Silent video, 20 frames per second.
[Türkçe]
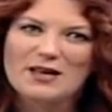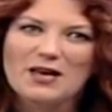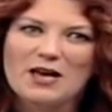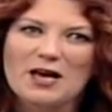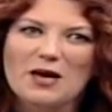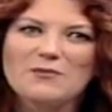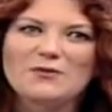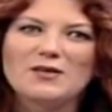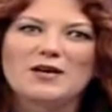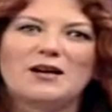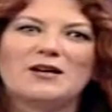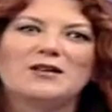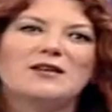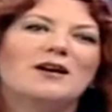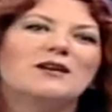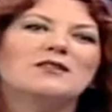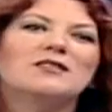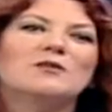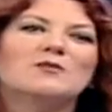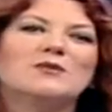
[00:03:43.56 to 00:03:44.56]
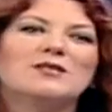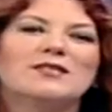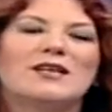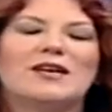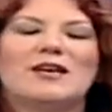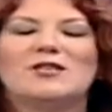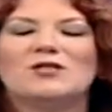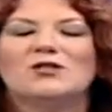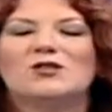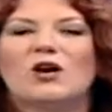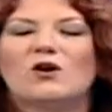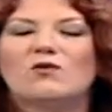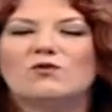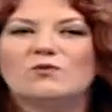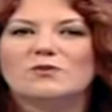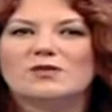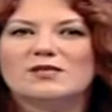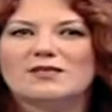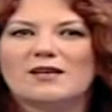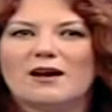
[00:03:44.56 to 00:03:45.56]
hem de hayatımızda
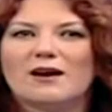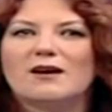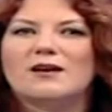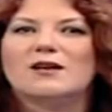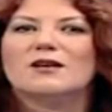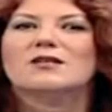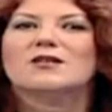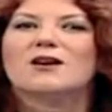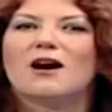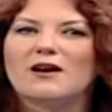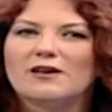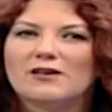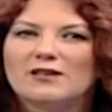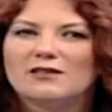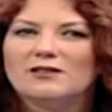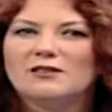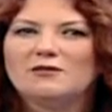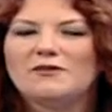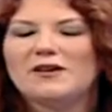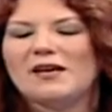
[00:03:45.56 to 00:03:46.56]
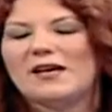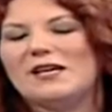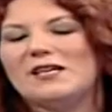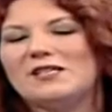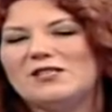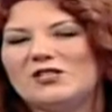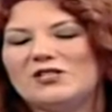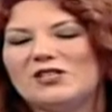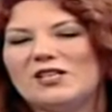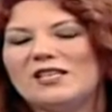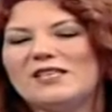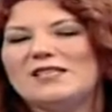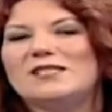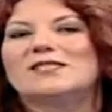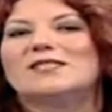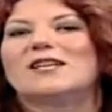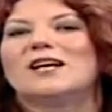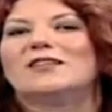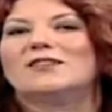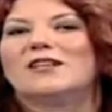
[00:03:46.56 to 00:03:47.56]
etrafımızda kaygılı ve endişeli
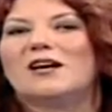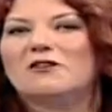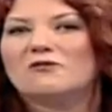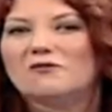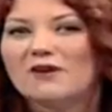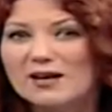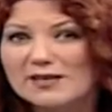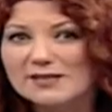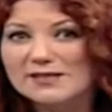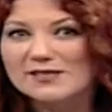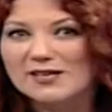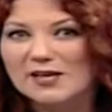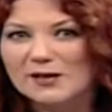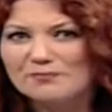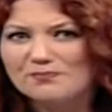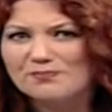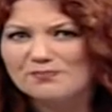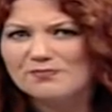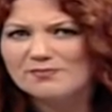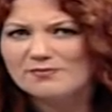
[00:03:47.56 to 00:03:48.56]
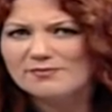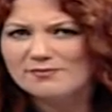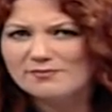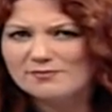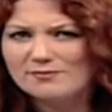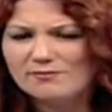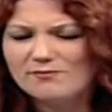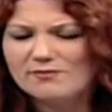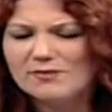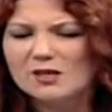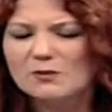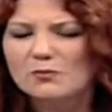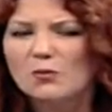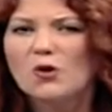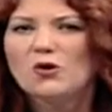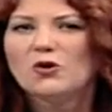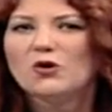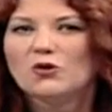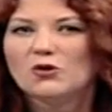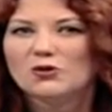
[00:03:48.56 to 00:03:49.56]
insanlar varsa
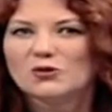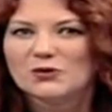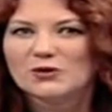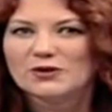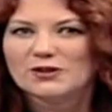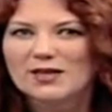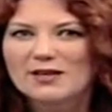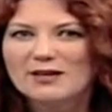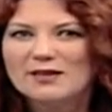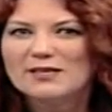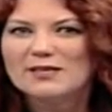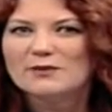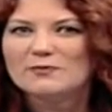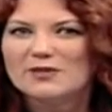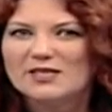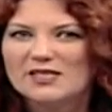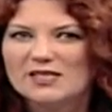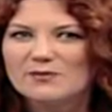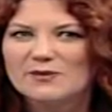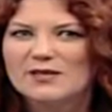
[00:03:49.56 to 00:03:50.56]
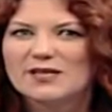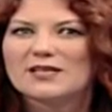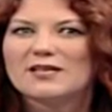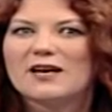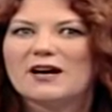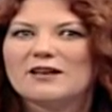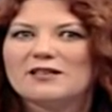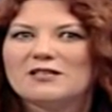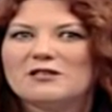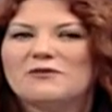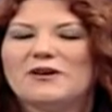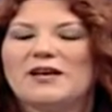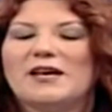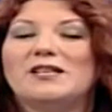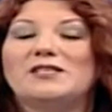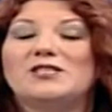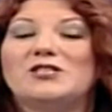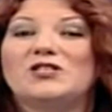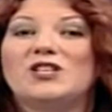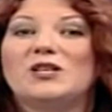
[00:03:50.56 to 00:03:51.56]
böyle olduğunda bizim de kaygı ve
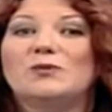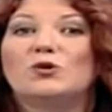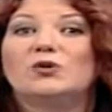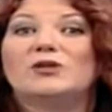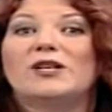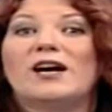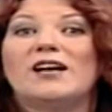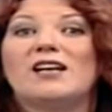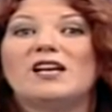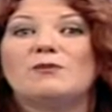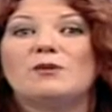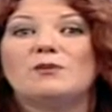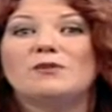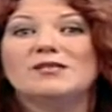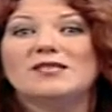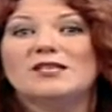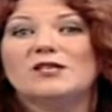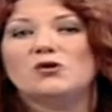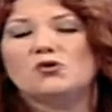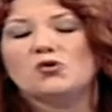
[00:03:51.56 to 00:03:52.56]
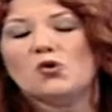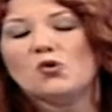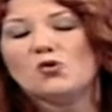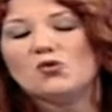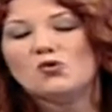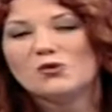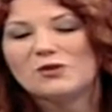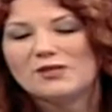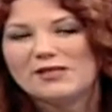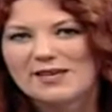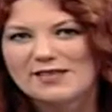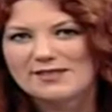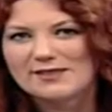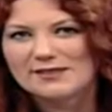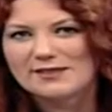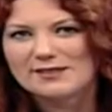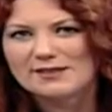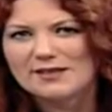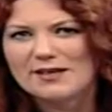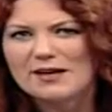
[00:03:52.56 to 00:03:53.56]
endişeyi modellememiz çok
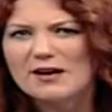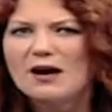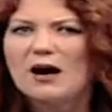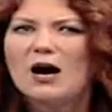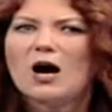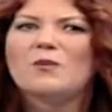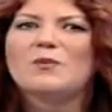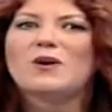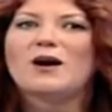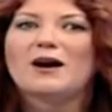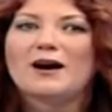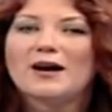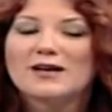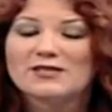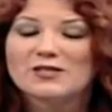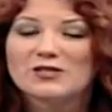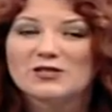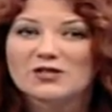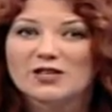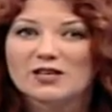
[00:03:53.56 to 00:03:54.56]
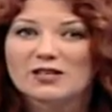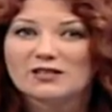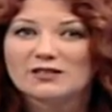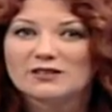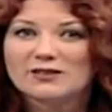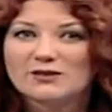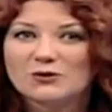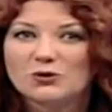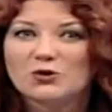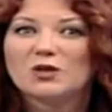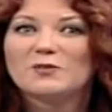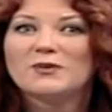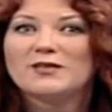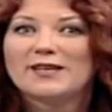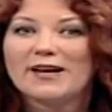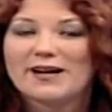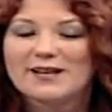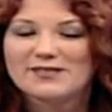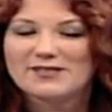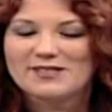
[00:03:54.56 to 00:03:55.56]
yüksektir. Ama ayrıca şu da bir
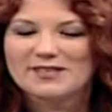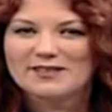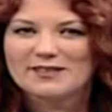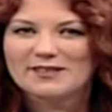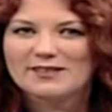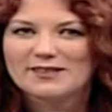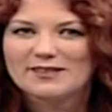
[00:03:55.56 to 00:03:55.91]
gerçek.